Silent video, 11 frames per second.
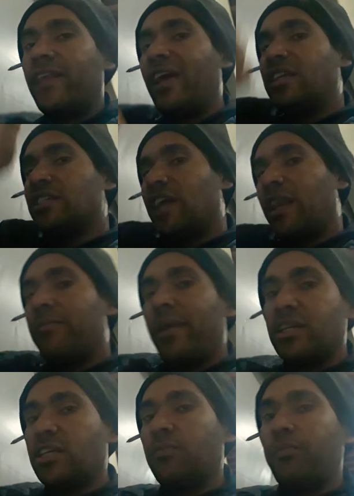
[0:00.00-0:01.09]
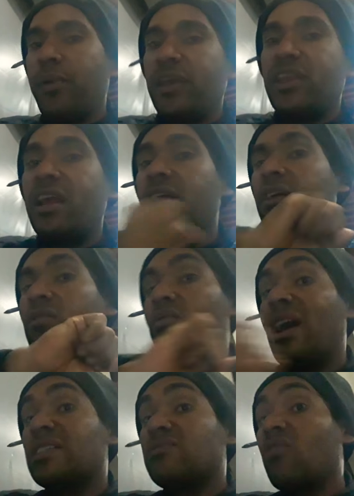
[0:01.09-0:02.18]
era na enxada mexendo pedra
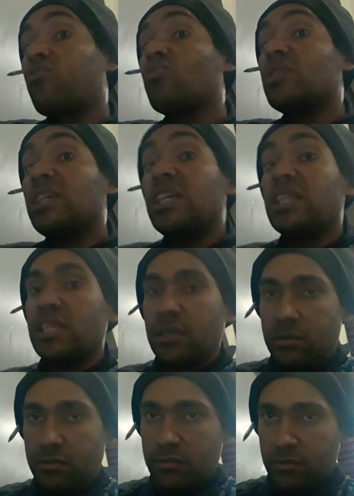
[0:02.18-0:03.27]
no asfalto quente.